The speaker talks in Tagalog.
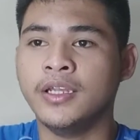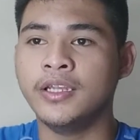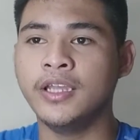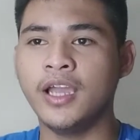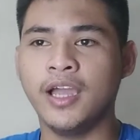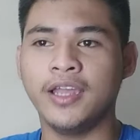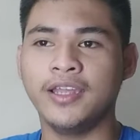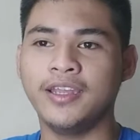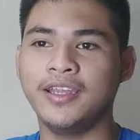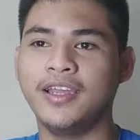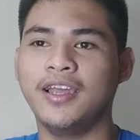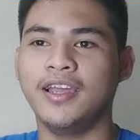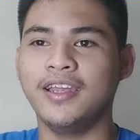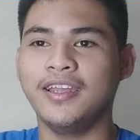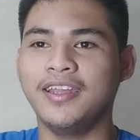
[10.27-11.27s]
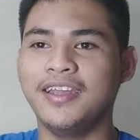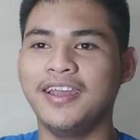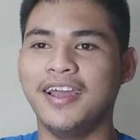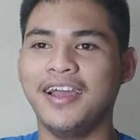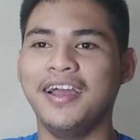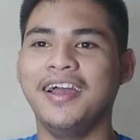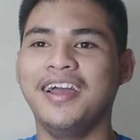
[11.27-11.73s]
Yeah, yeah,
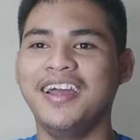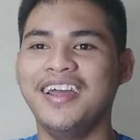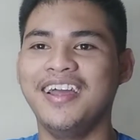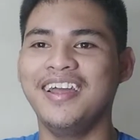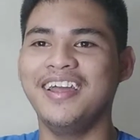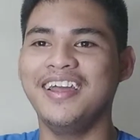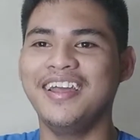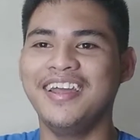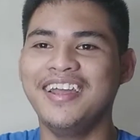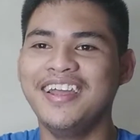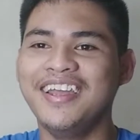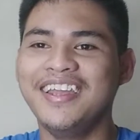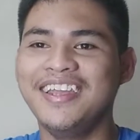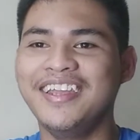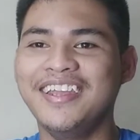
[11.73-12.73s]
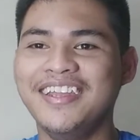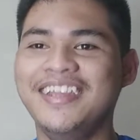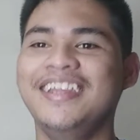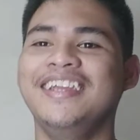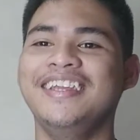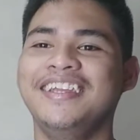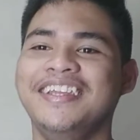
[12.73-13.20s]

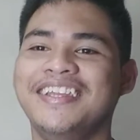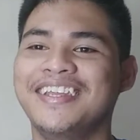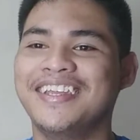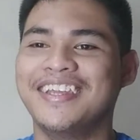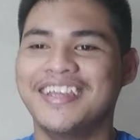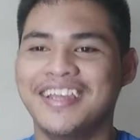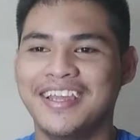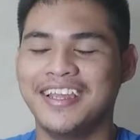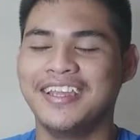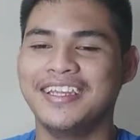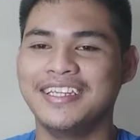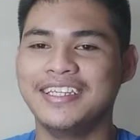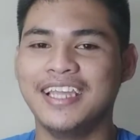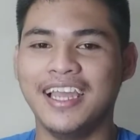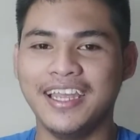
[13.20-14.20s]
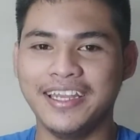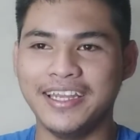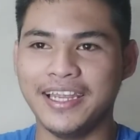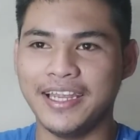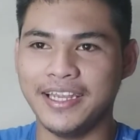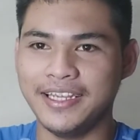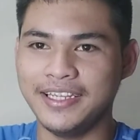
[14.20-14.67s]
yeah. Yeah, yeah,
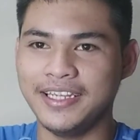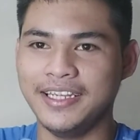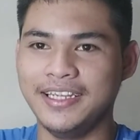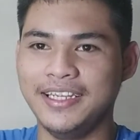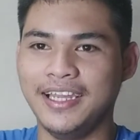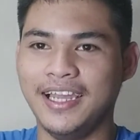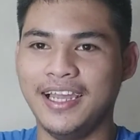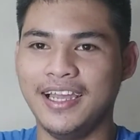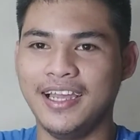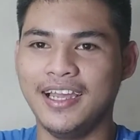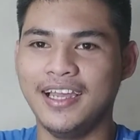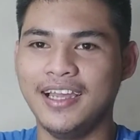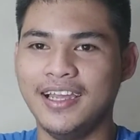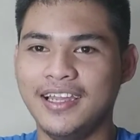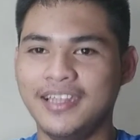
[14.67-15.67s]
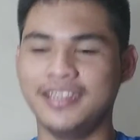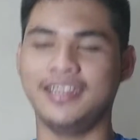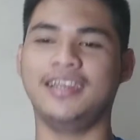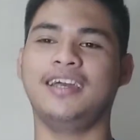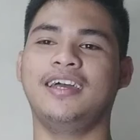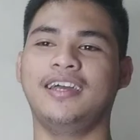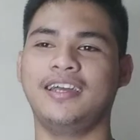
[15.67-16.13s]
yeah, yeah,
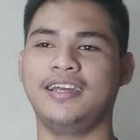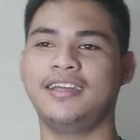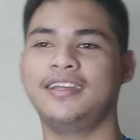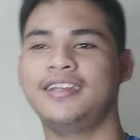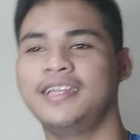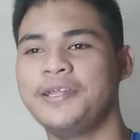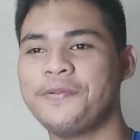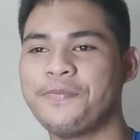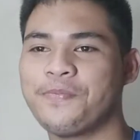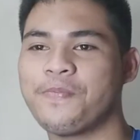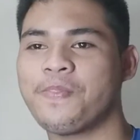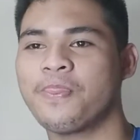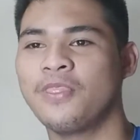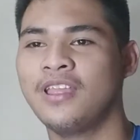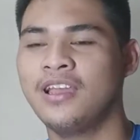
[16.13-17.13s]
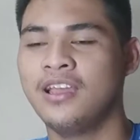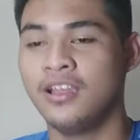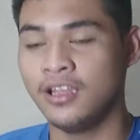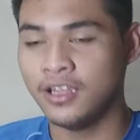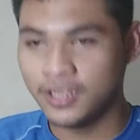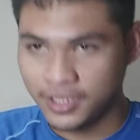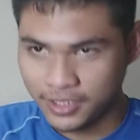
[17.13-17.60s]
yeah.
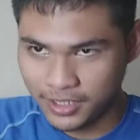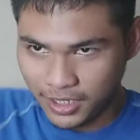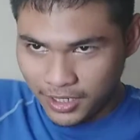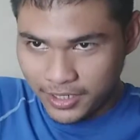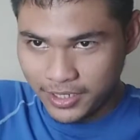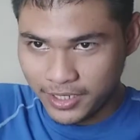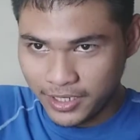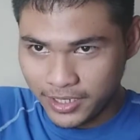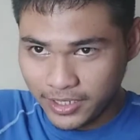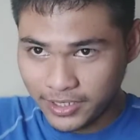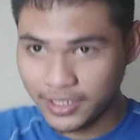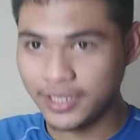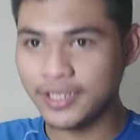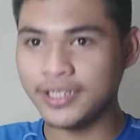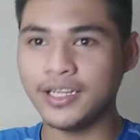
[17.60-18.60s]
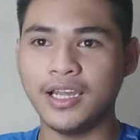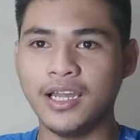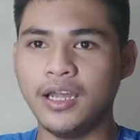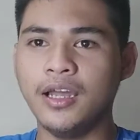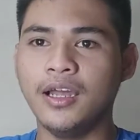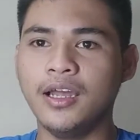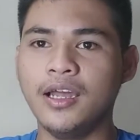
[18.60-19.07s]
Yeah, yeah, yeah,
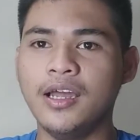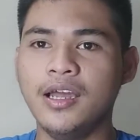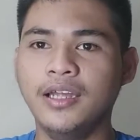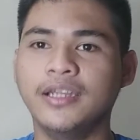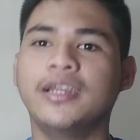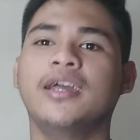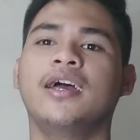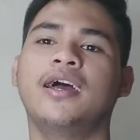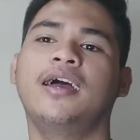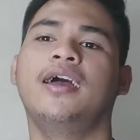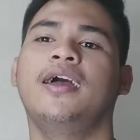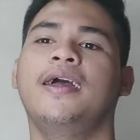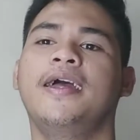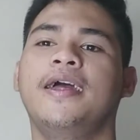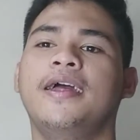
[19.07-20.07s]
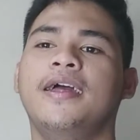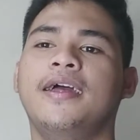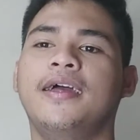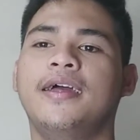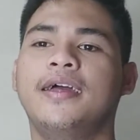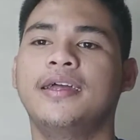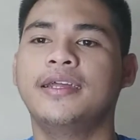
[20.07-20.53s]
yeah, yeah.
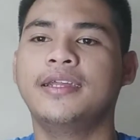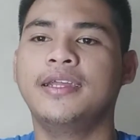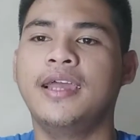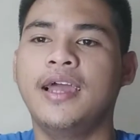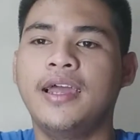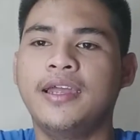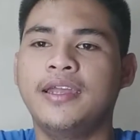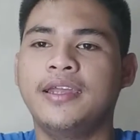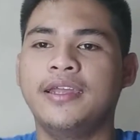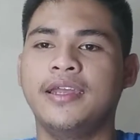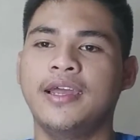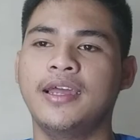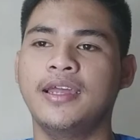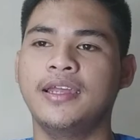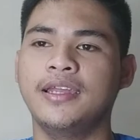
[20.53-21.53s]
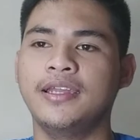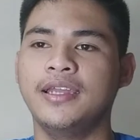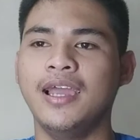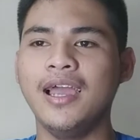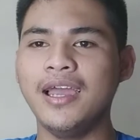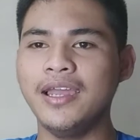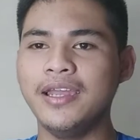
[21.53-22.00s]
Yeah, yeah,
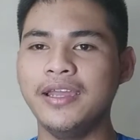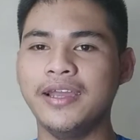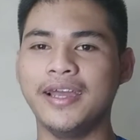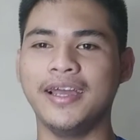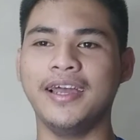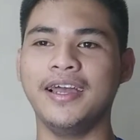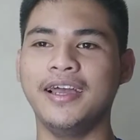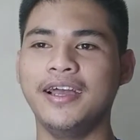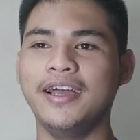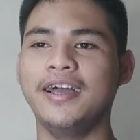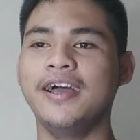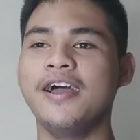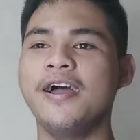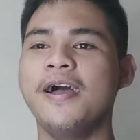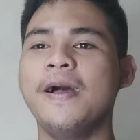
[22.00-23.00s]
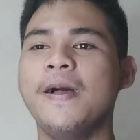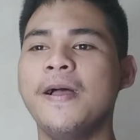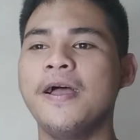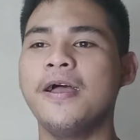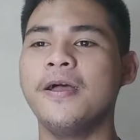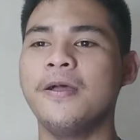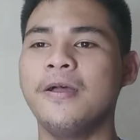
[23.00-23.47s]
yeah,
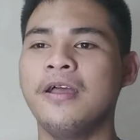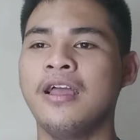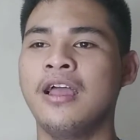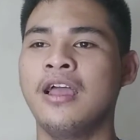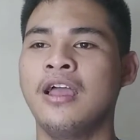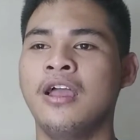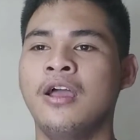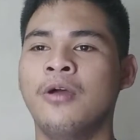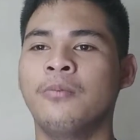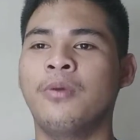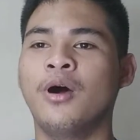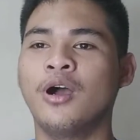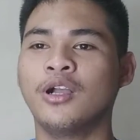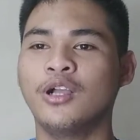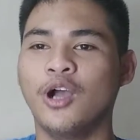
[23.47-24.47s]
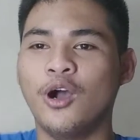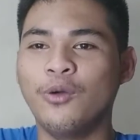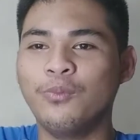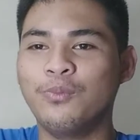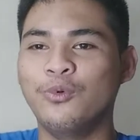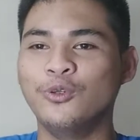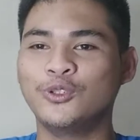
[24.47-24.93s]
yeah. Pag
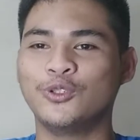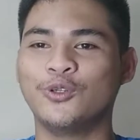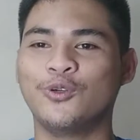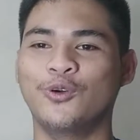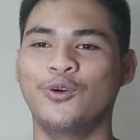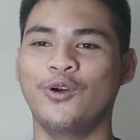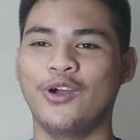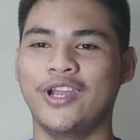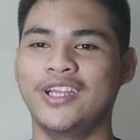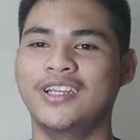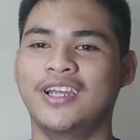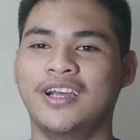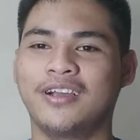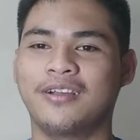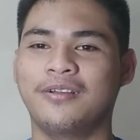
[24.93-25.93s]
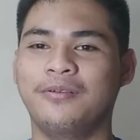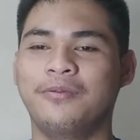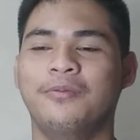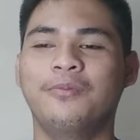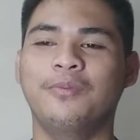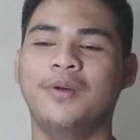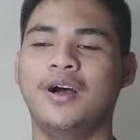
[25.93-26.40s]
ang puso ko ay na
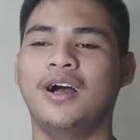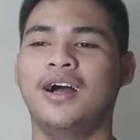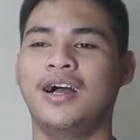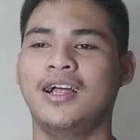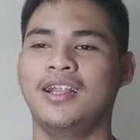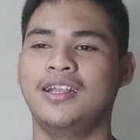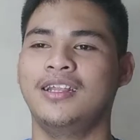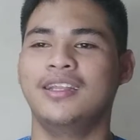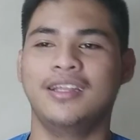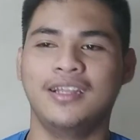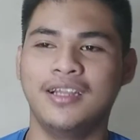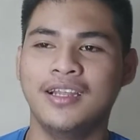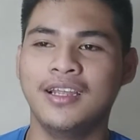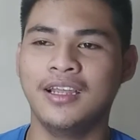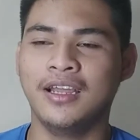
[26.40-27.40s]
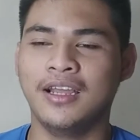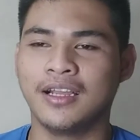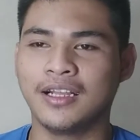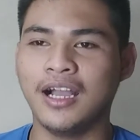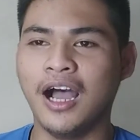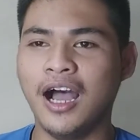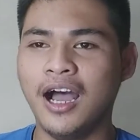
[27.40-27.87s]
mahal,
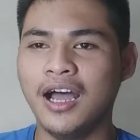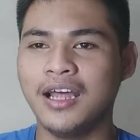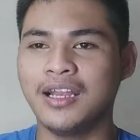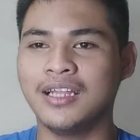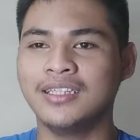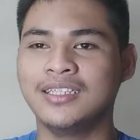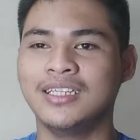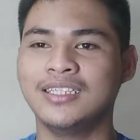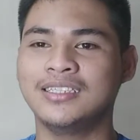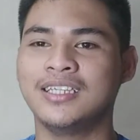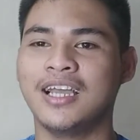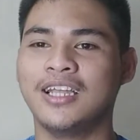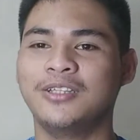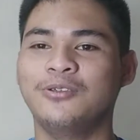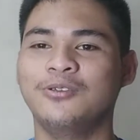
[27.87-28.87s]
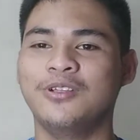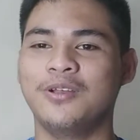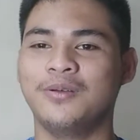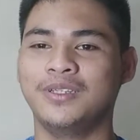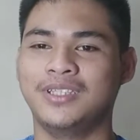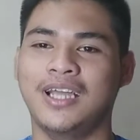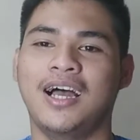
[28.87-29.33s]
garante sa akin na
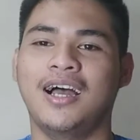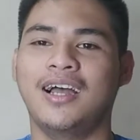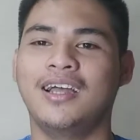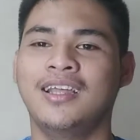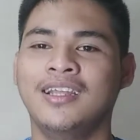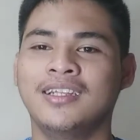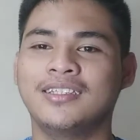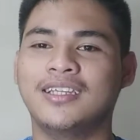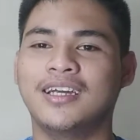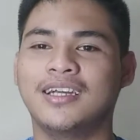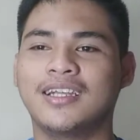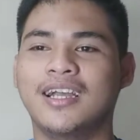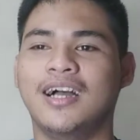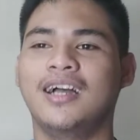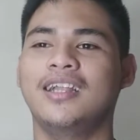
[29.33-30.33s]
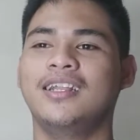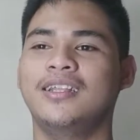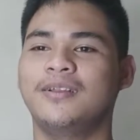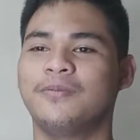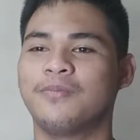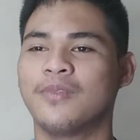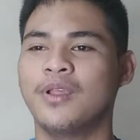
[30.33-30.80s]
tagay.
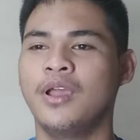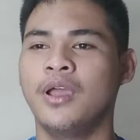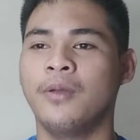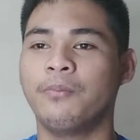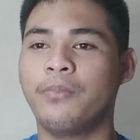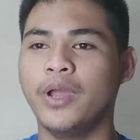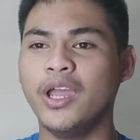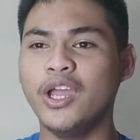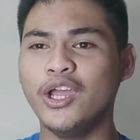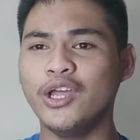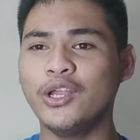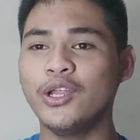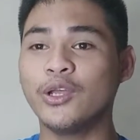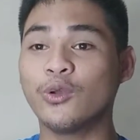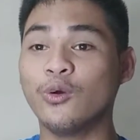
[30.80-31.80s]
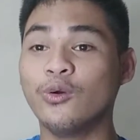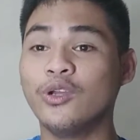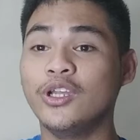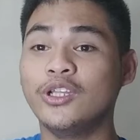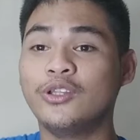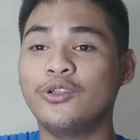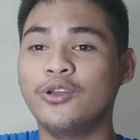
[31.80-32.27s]
Pero kung
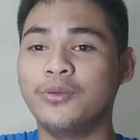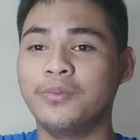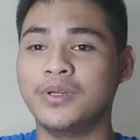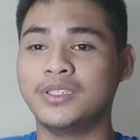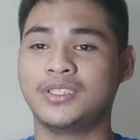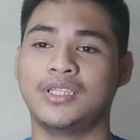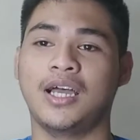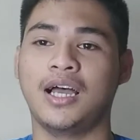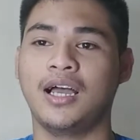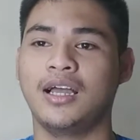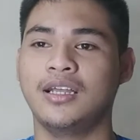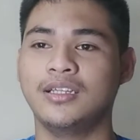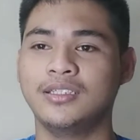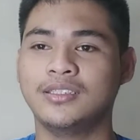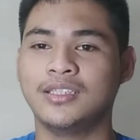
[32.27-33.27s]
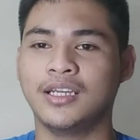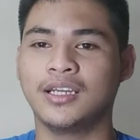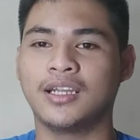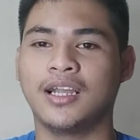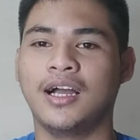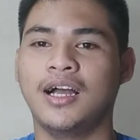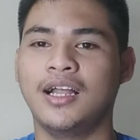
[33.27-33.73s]
ito'y
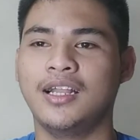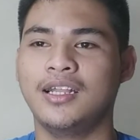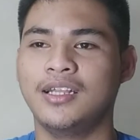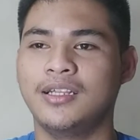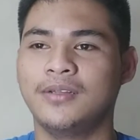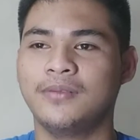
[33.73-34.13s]
masakal,